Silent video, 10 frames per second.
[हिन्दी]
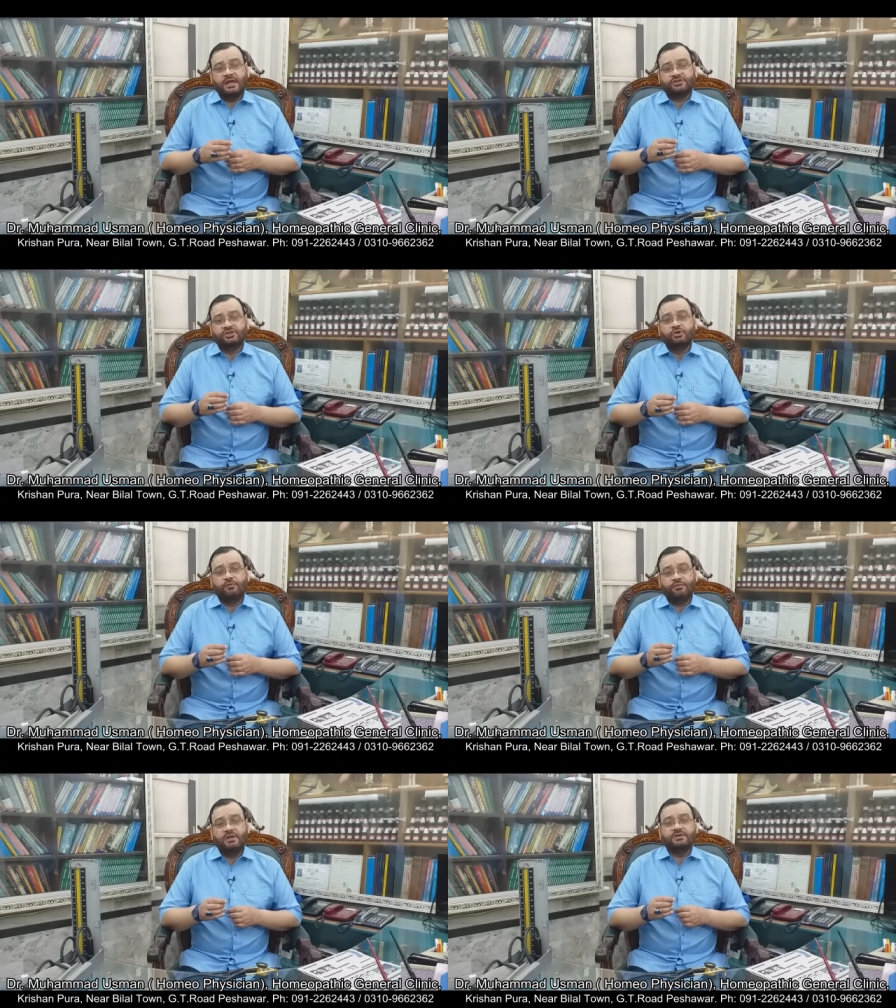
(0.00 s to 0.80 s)

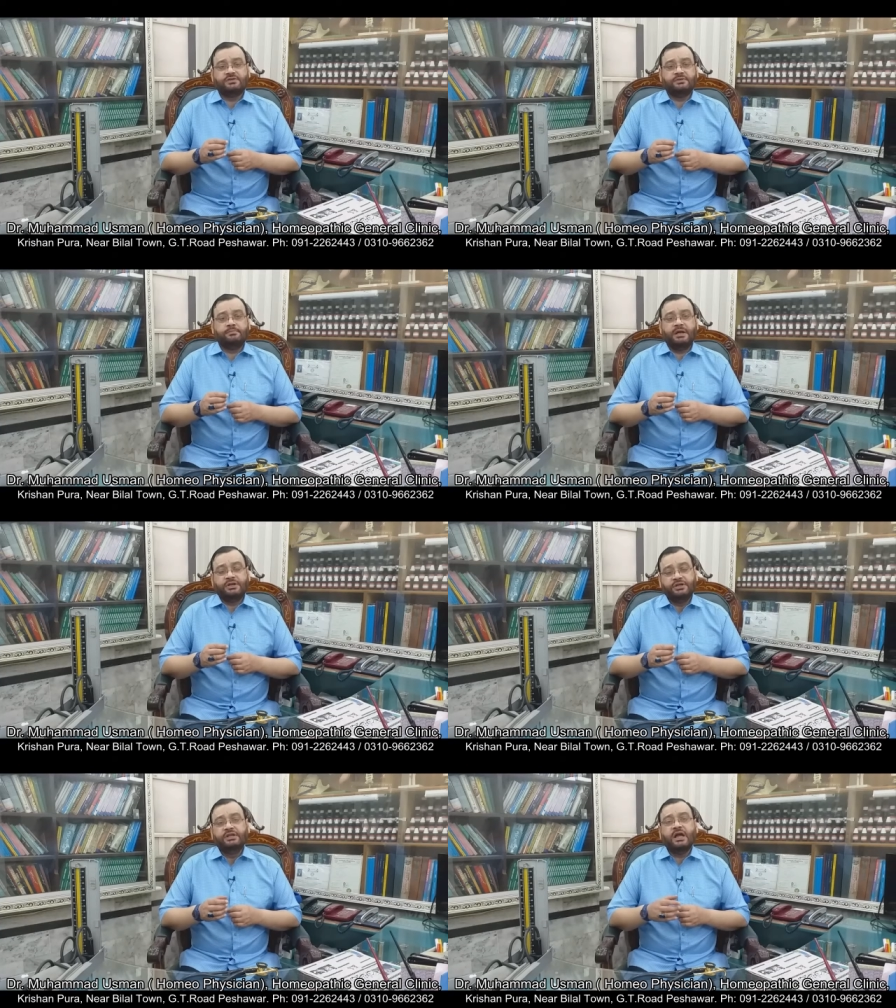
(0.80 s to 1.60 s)
एसिडोफिलस
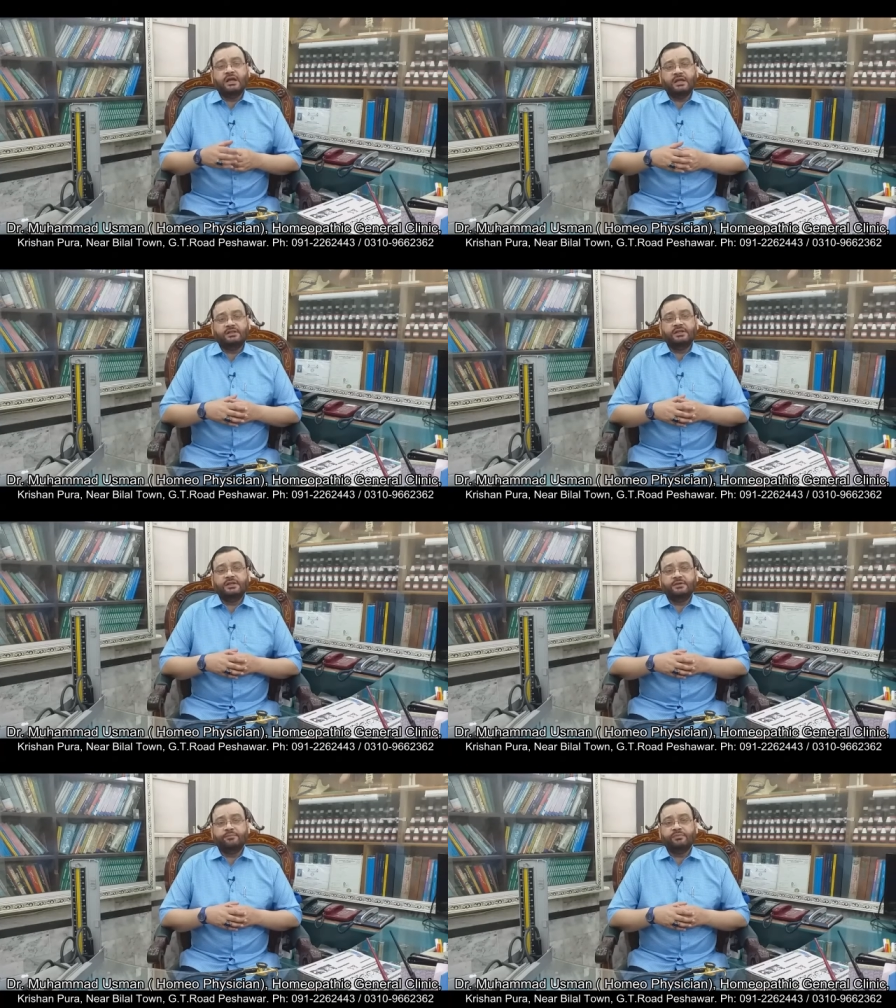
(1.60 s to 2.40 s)
बैक्टीरिया कहते
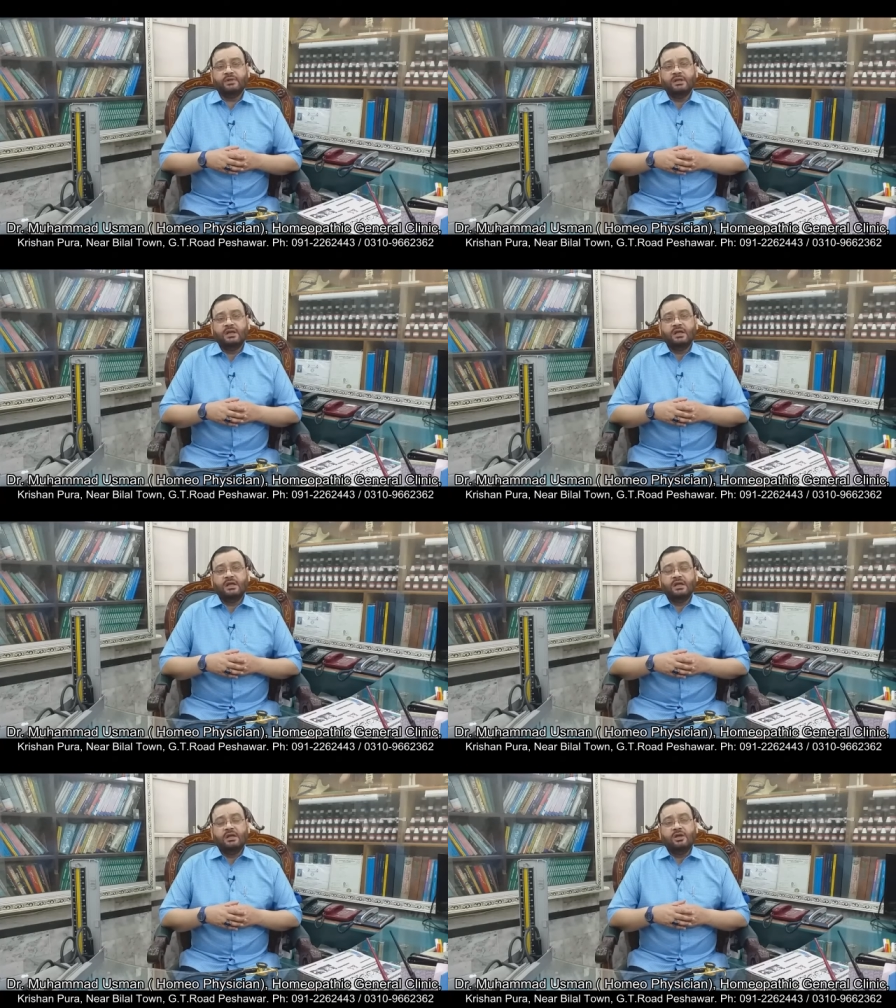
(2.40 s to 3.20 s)
हैं
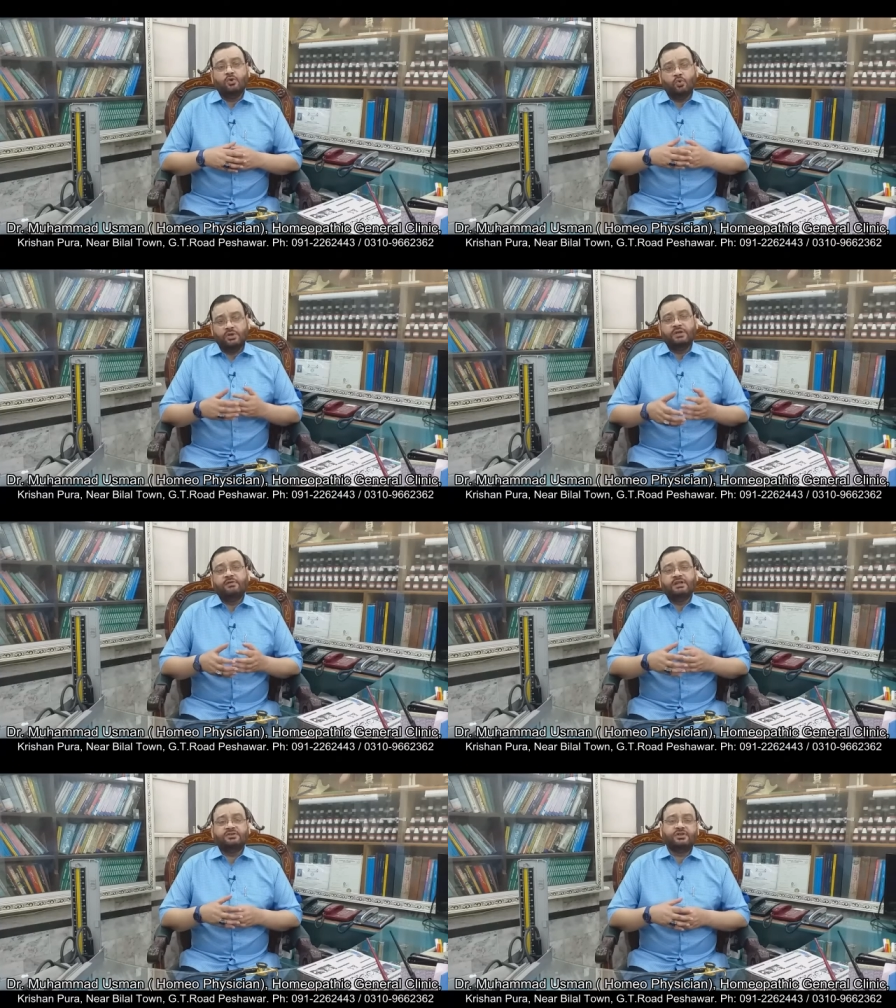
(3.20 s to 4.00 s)
उनकी
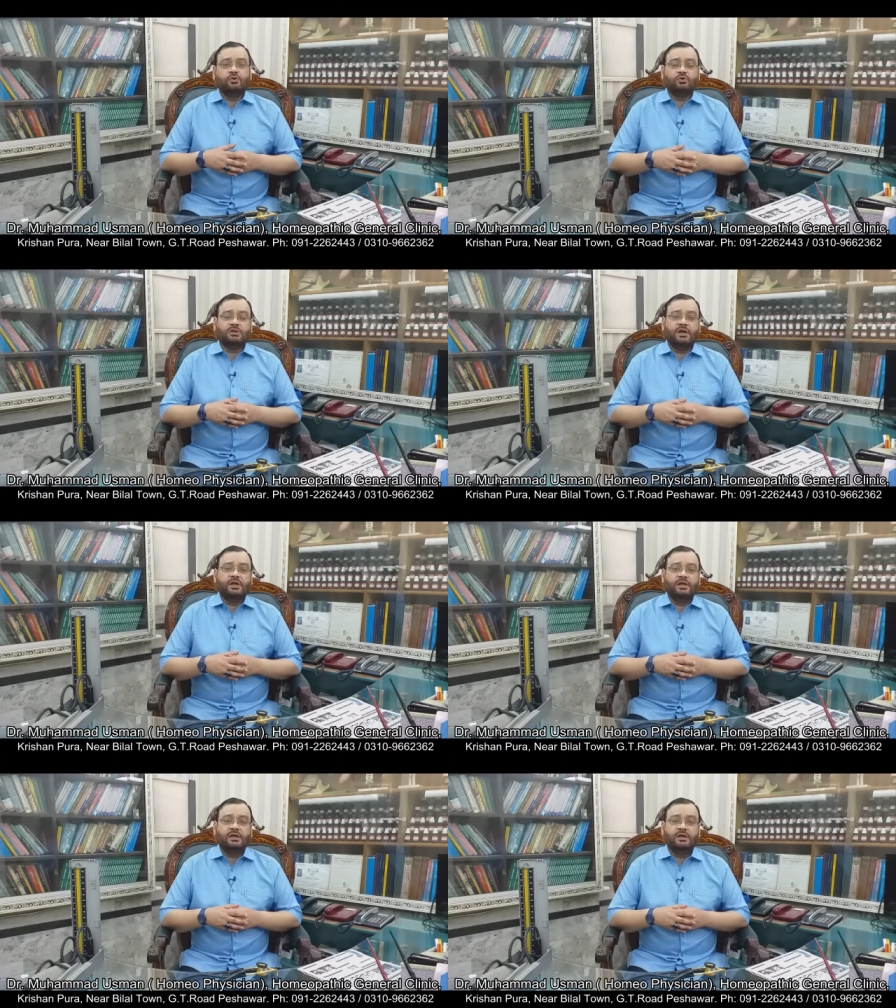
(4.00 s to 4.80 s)
वजह से होता
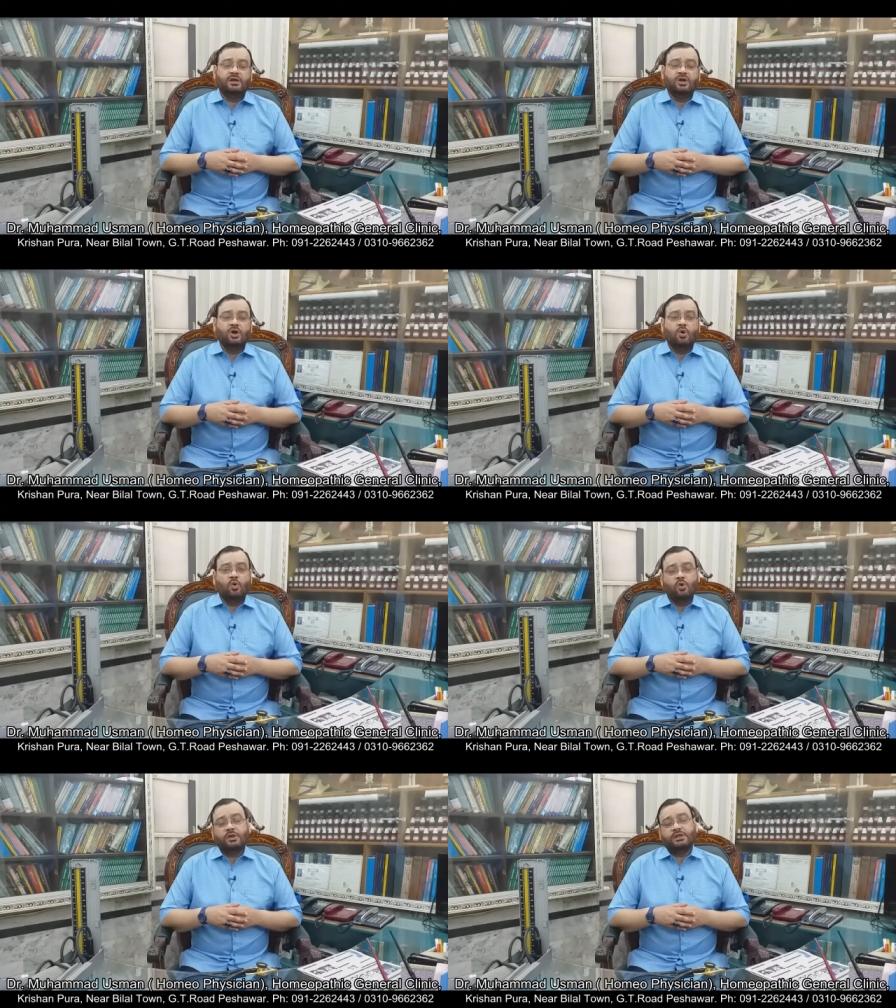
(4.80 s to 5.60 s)
है
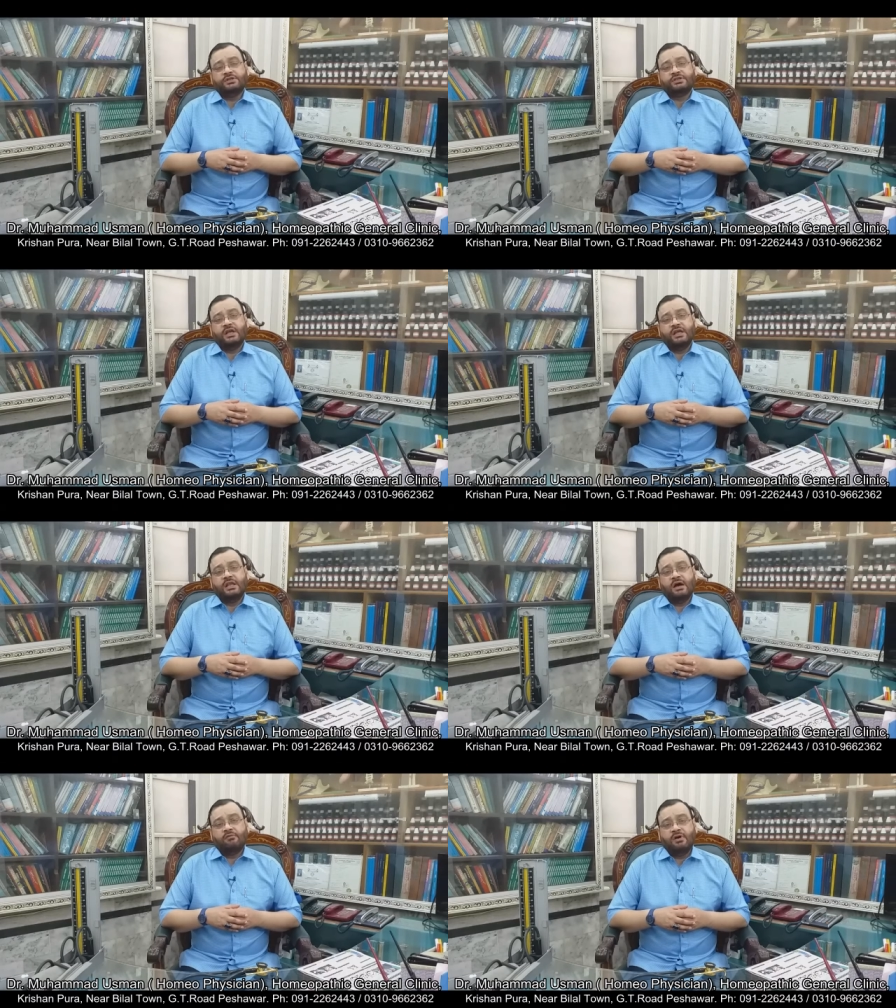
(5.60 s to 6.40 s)
और इसके
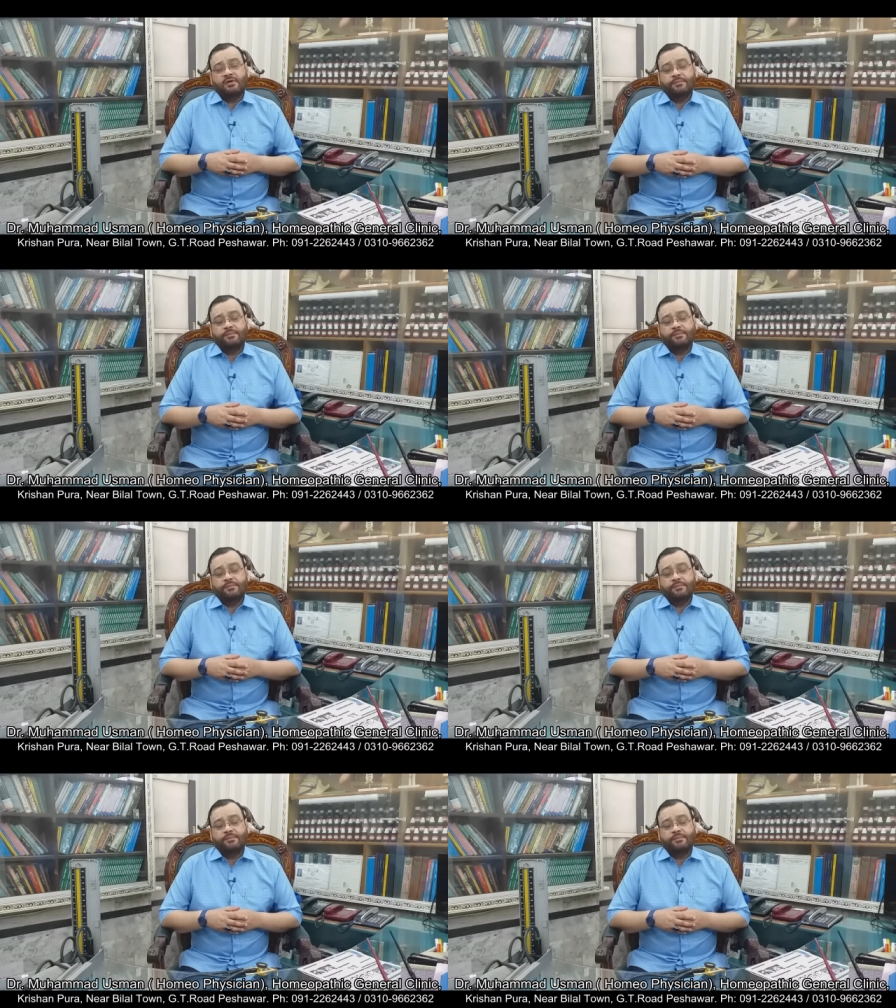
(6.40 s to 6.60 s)
अलावा